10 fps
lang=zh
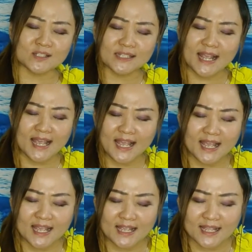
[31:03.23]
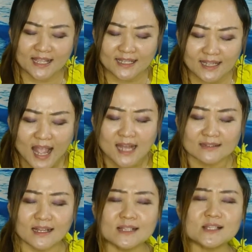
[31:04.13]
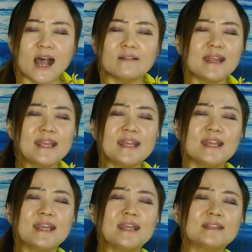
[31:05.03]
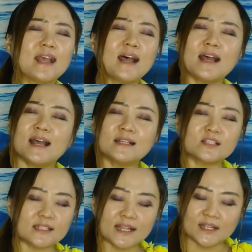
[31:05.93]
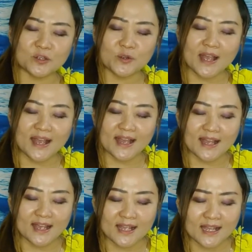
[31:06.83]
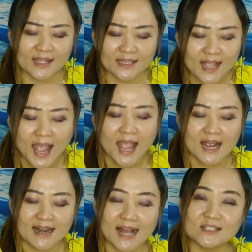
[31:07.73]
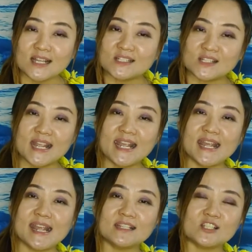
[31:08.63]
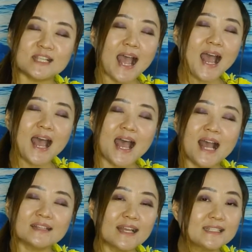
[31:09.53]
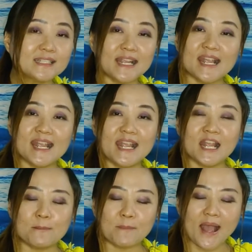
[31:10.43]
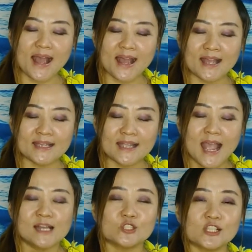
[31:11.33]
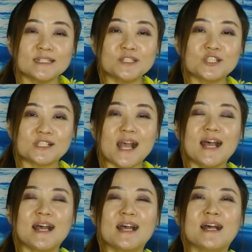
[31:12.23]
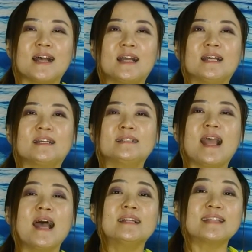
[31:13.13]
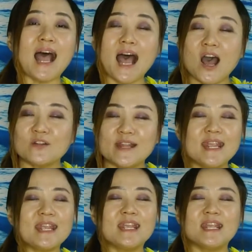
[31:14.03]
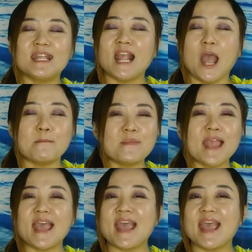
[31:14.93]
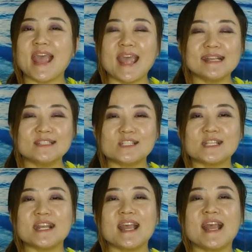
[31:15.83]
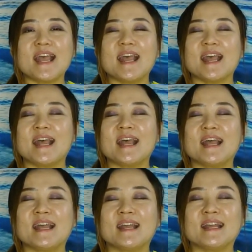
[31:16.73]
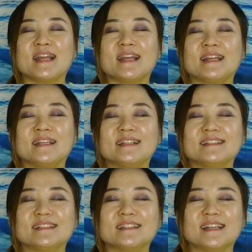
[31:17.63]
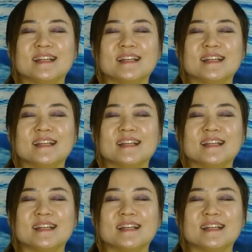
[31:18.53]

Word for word: 的心，得着你的喜悦，让这心香的清白。神到你面前，